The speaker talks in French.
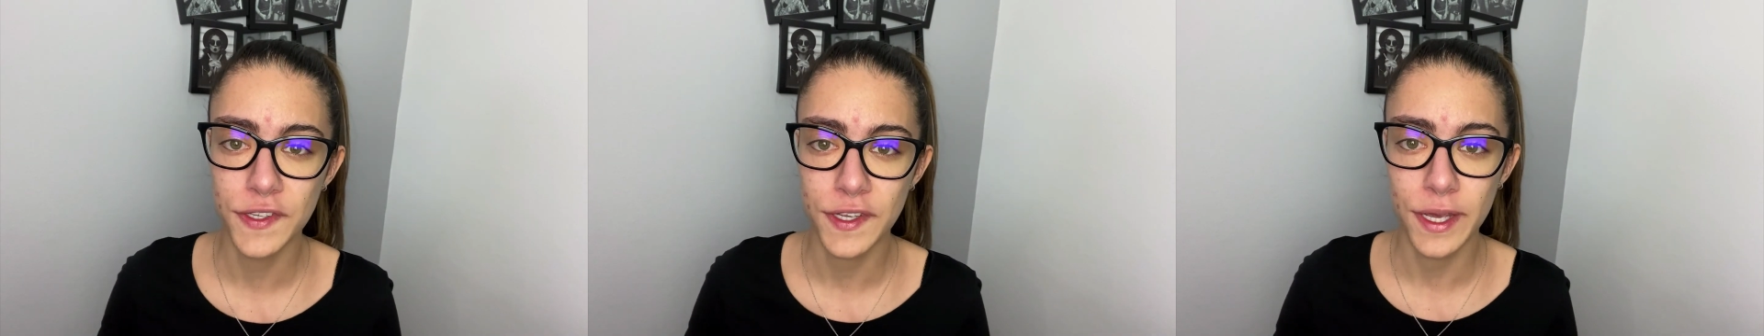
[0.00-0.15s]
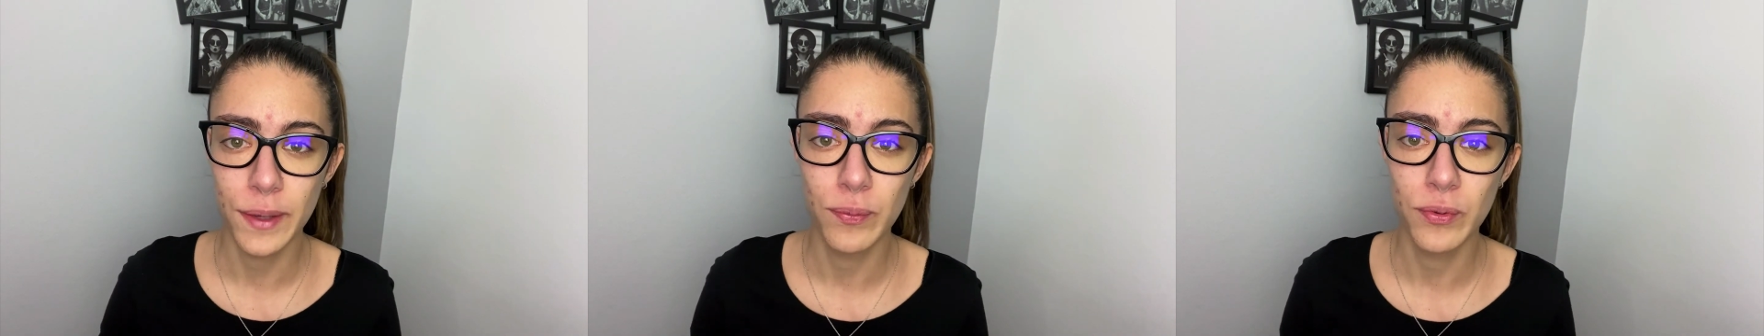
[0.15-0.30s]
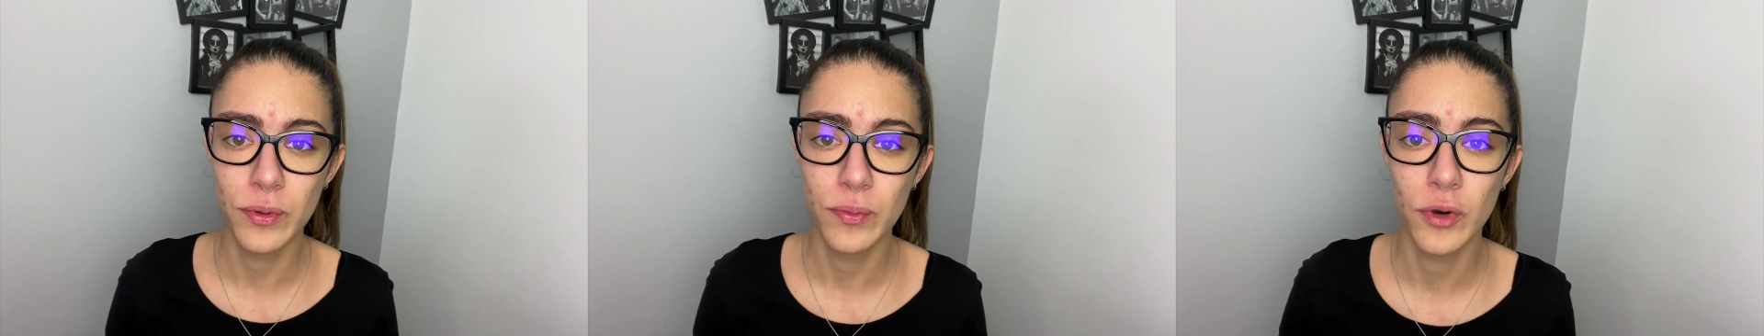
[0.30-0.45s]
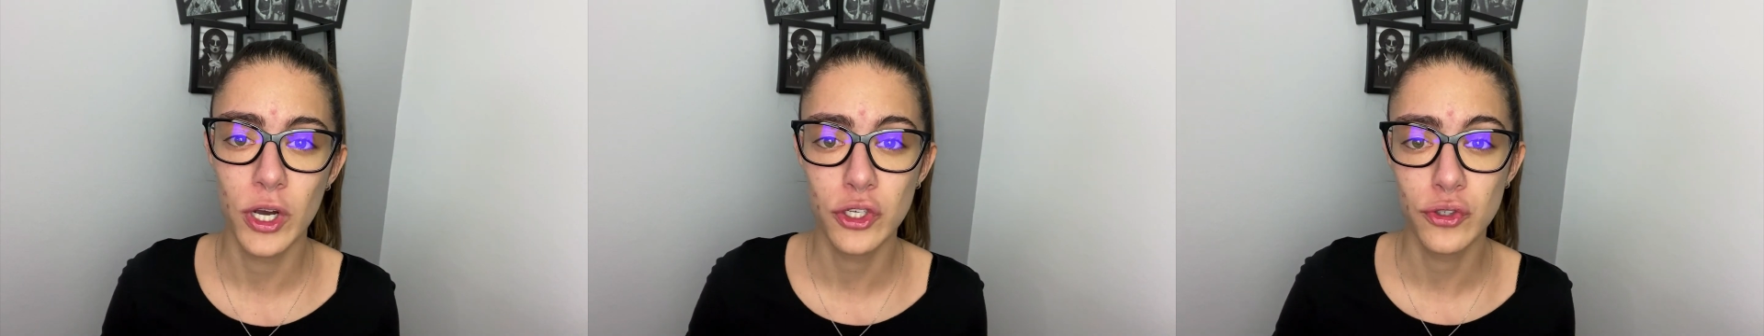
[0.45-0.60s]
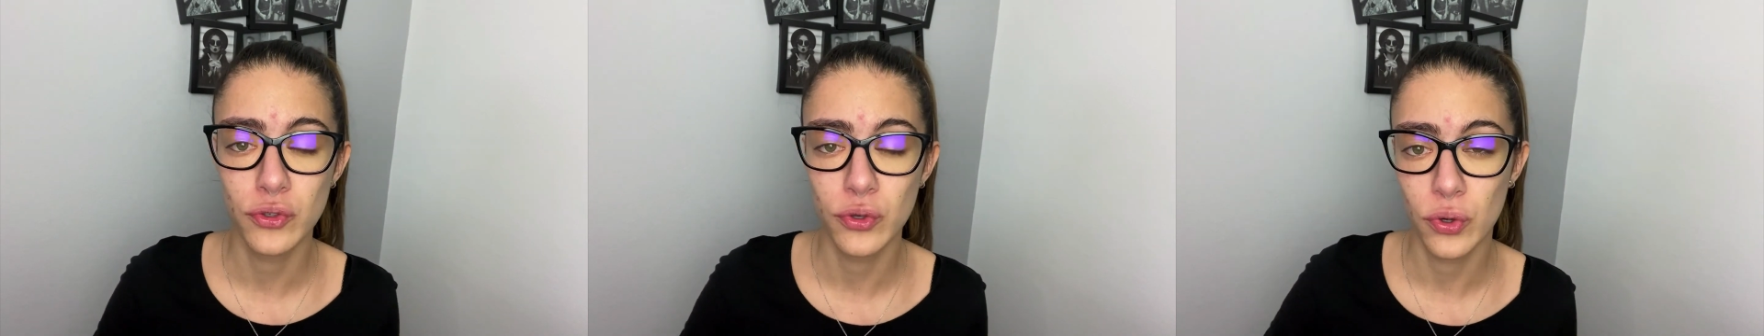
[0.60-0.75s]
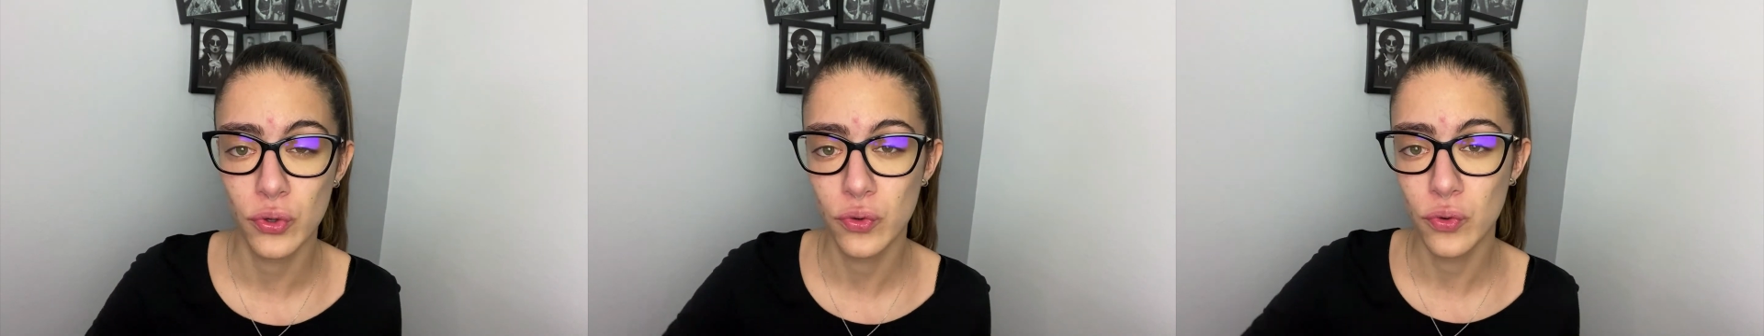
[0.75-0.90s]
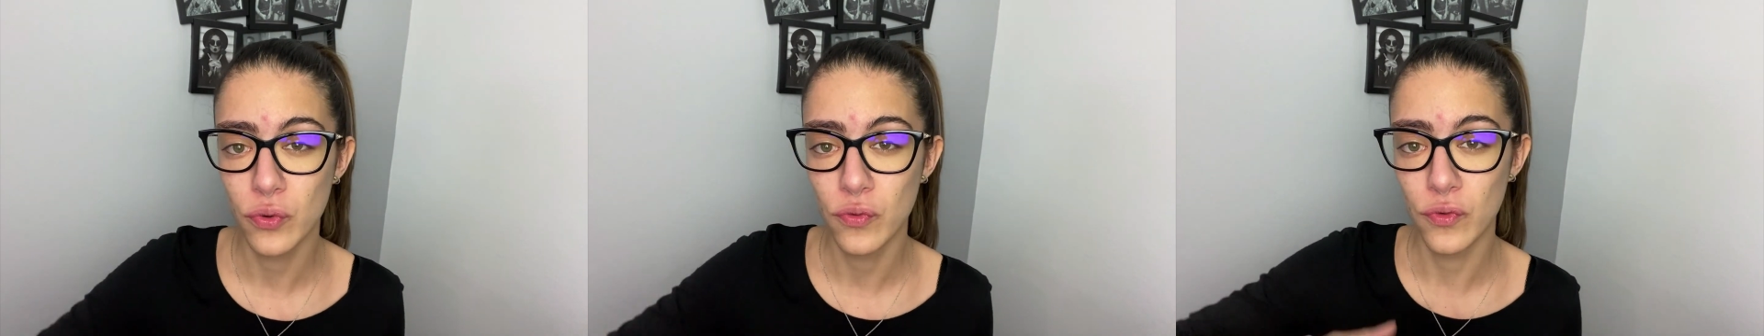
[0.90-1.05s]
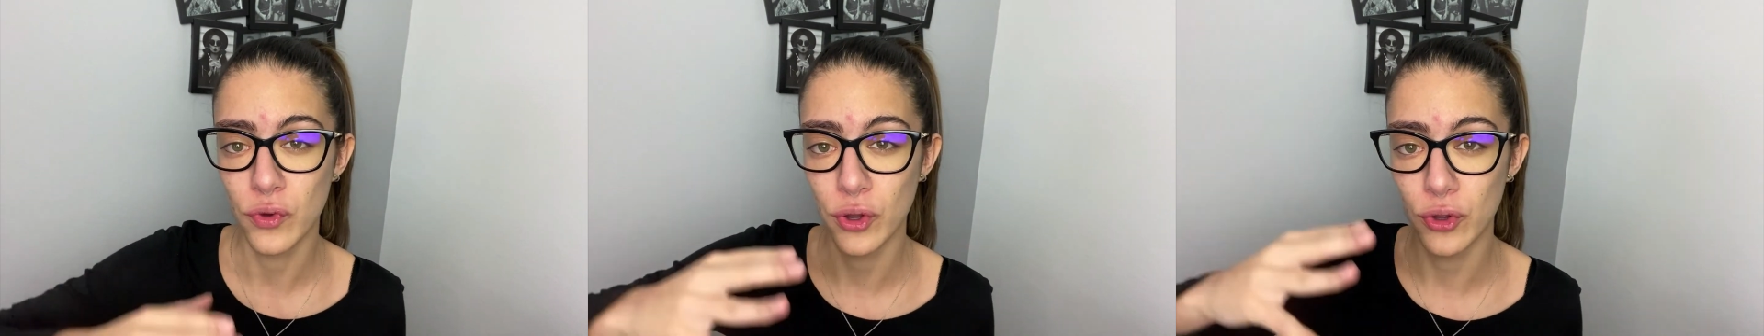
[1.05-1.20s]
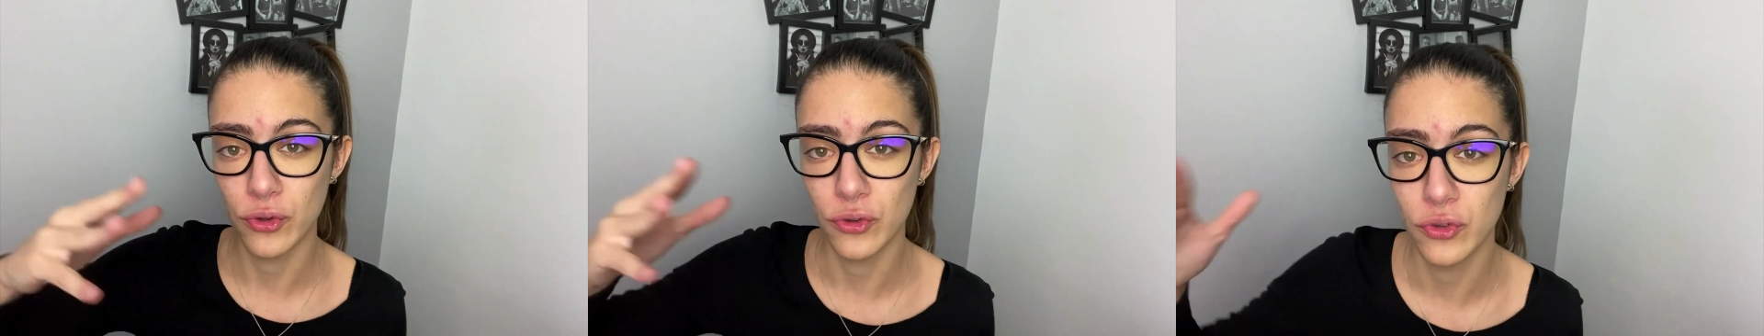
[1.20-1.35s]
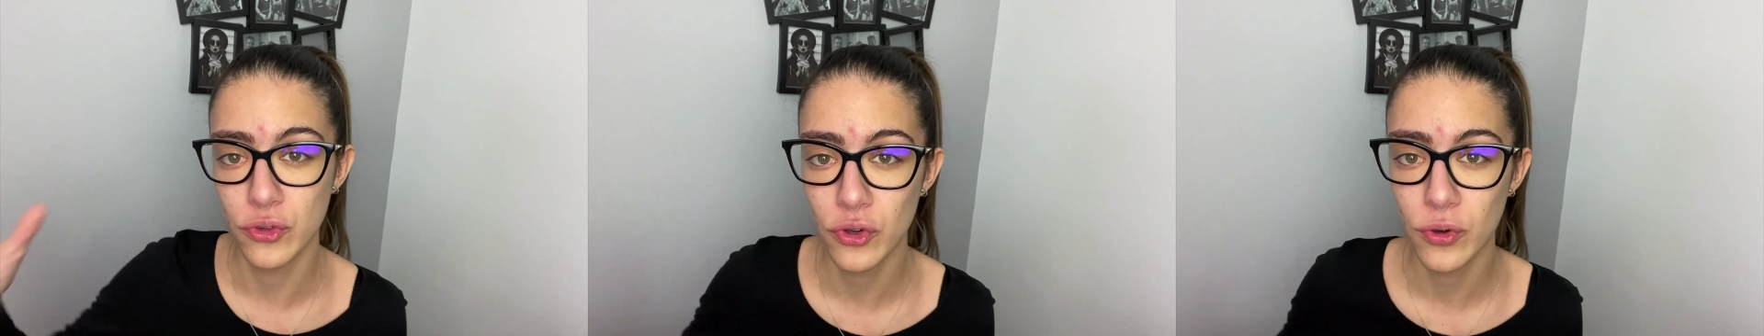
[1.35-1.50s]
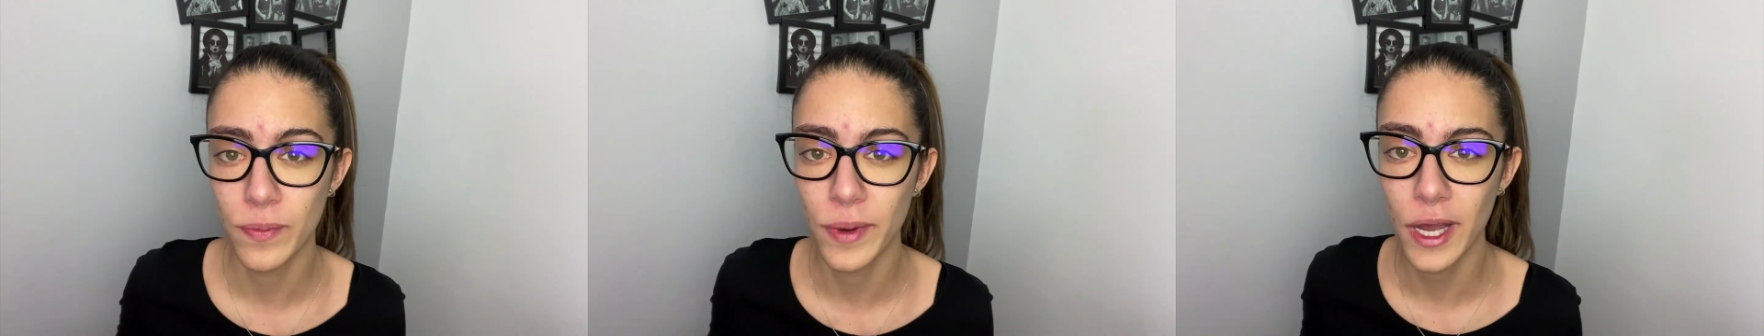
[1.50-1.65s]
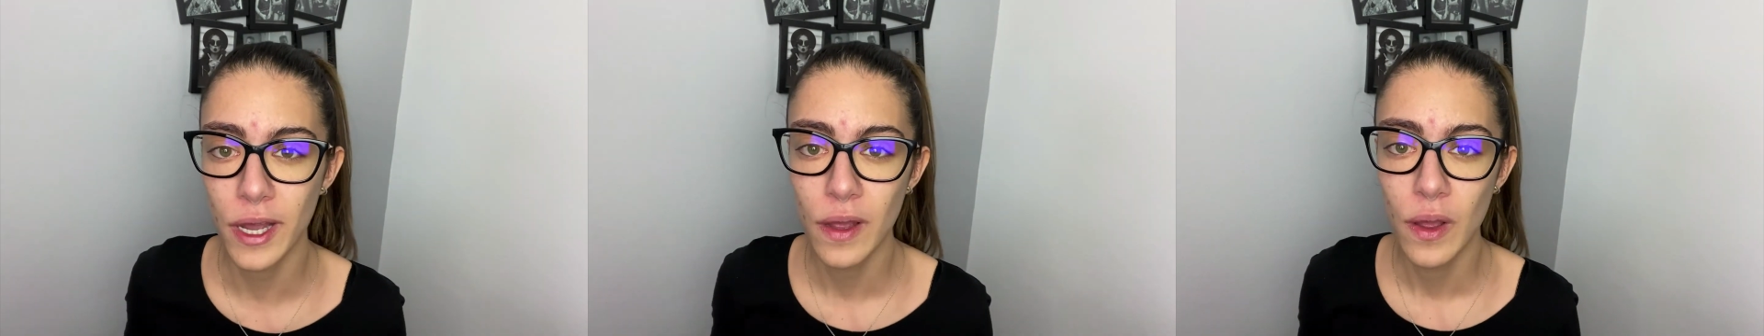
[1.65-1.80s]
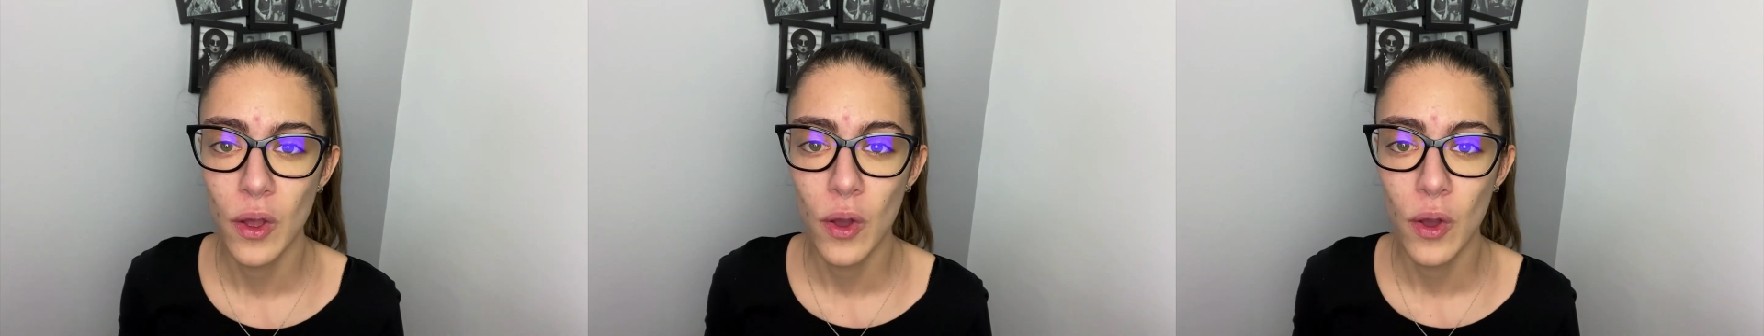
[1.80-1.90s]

et puis moi je te retrouve demain